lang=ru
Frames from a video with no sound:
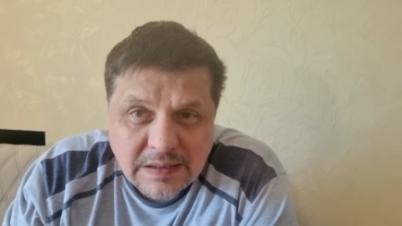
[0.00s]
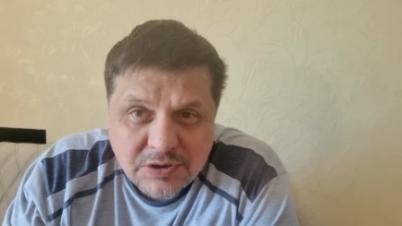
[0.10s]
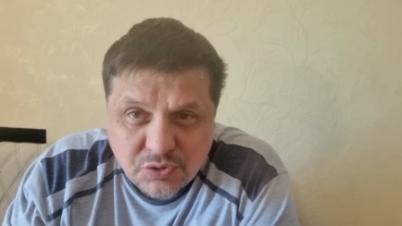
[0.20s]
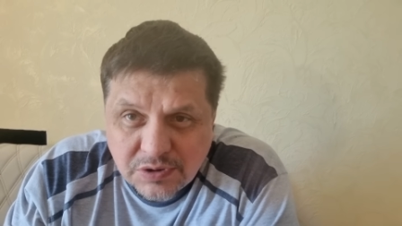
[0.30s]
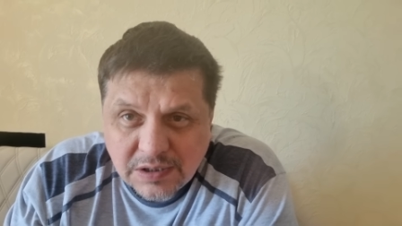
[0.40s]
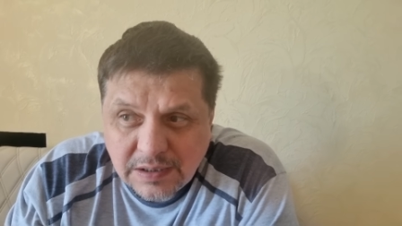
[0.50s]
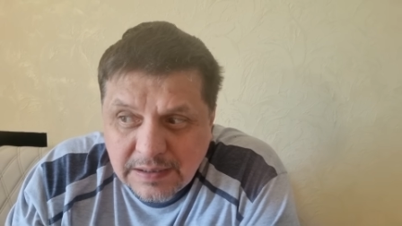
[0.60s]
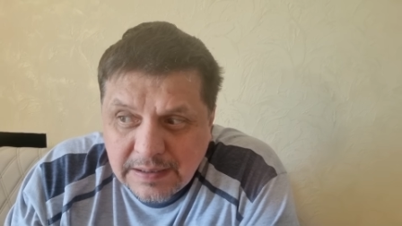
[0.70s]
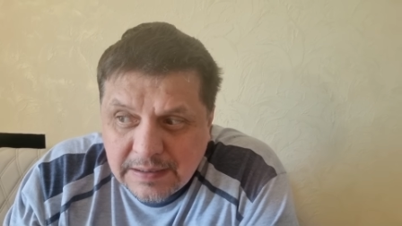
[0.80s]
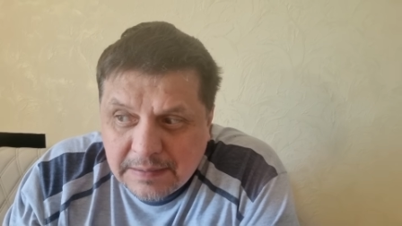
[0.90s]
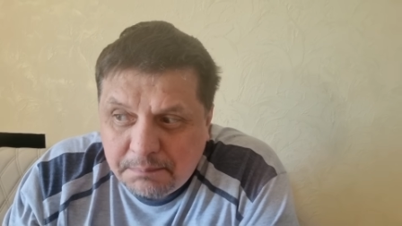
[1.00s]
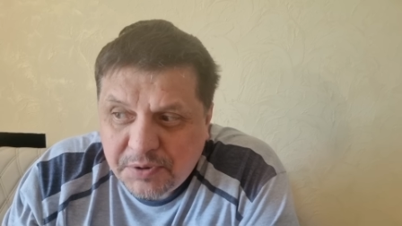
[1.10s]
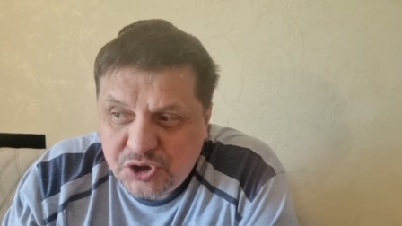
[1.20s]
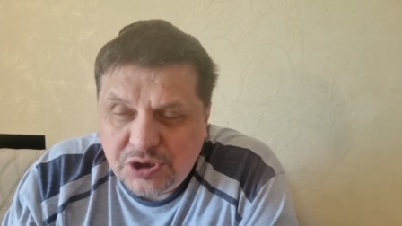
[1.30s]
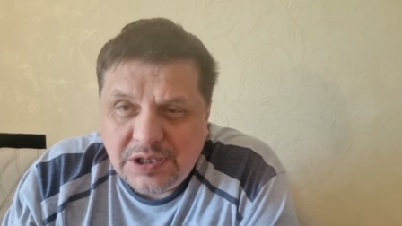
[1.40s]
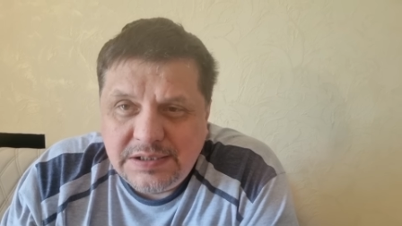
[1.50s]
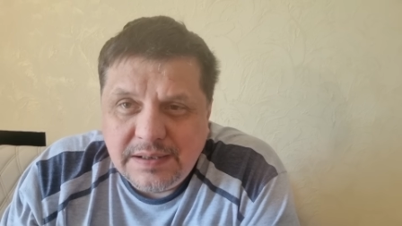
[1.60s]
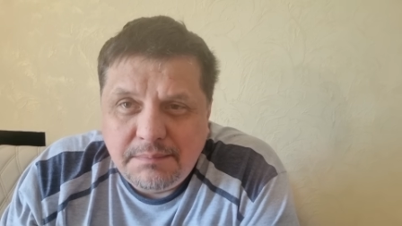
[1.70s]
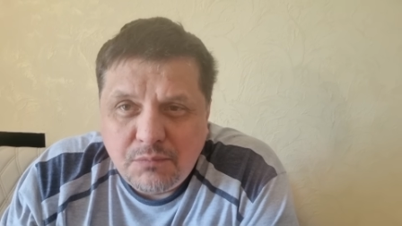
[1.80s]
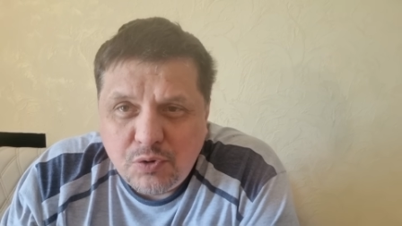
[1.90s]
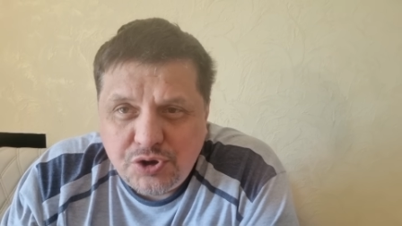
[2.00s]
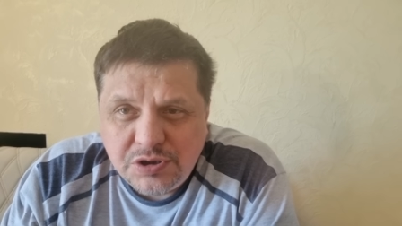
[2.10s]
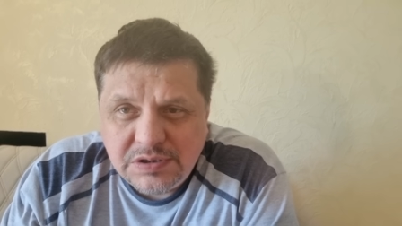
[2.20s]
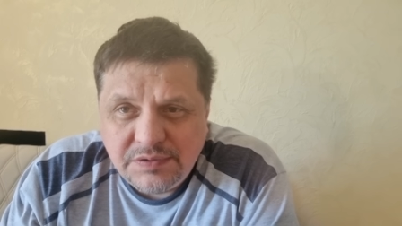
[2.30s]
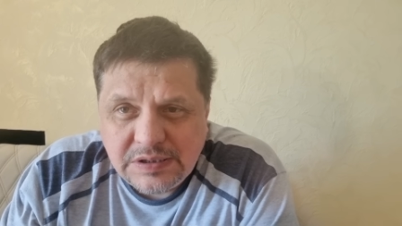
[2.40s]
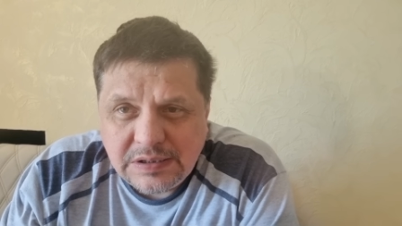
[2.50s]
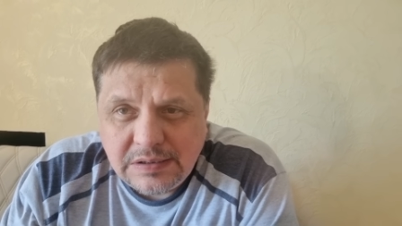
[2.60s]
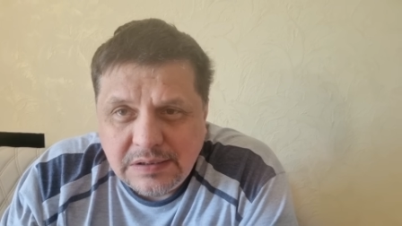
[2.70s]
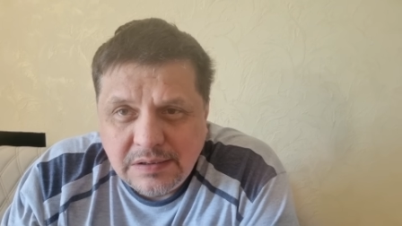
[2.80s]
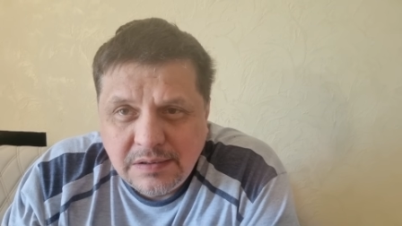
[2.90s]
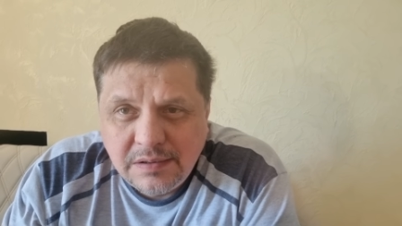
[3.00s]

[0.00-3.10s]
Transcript: что надо почитать мощи святых.